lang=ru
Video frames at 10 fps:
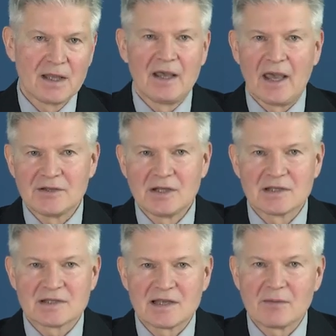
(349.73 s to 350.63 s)
И один
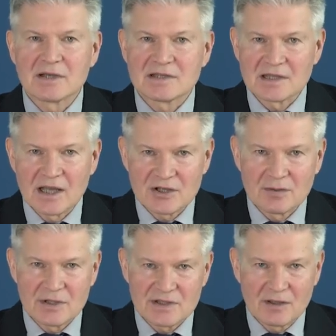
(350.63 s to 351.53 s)
из самых
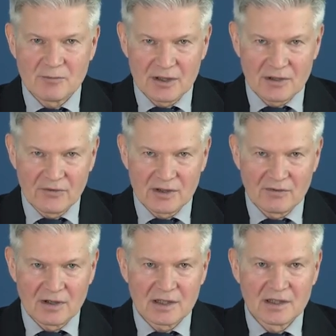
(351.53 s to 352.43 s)
значимых сегментов
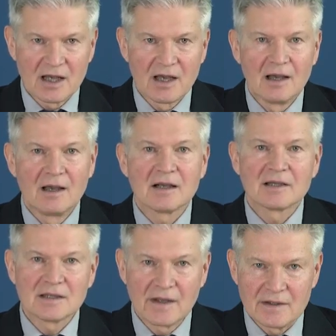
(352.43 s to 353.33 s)
этого рынка –
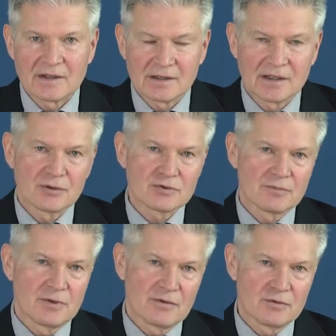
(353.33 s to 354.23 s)
контейнерные
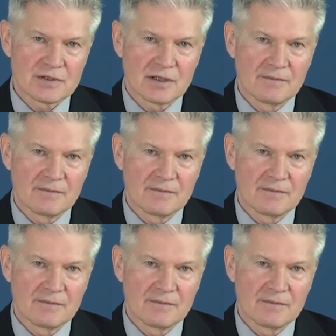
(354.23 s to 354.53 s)
грузоперевозки.